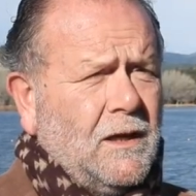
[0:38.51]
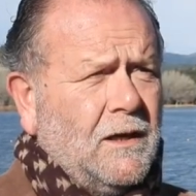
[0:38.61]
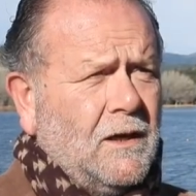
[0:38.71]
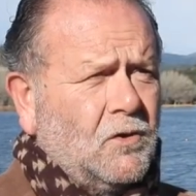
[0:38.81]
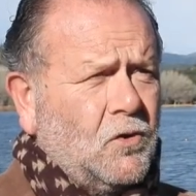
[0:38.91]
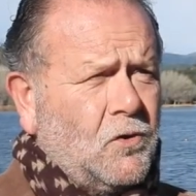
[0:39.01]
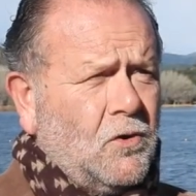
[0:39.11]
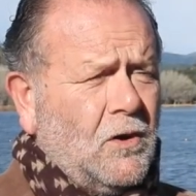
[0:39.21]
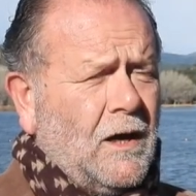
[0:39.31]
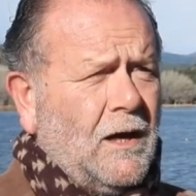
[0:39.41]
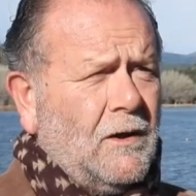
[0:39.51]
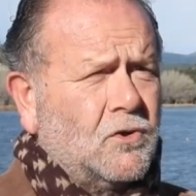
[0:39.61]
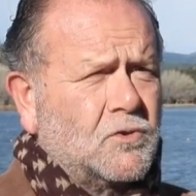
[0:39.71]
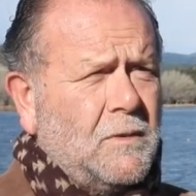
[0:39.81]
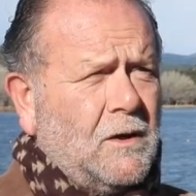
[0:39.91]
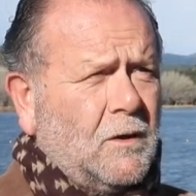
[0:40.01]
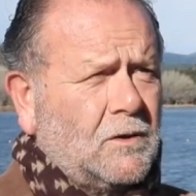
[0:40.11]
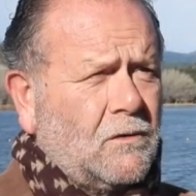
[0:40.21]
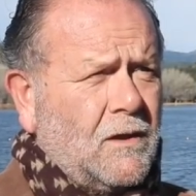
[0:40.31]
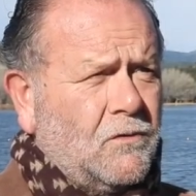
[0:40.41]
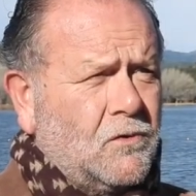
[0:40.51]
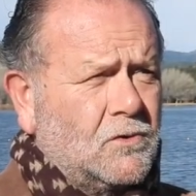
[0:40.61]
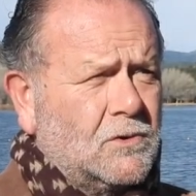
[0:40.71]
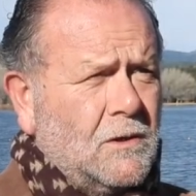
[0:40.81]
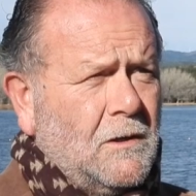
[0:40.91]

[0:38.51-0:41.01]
en el entorno a los 1.400.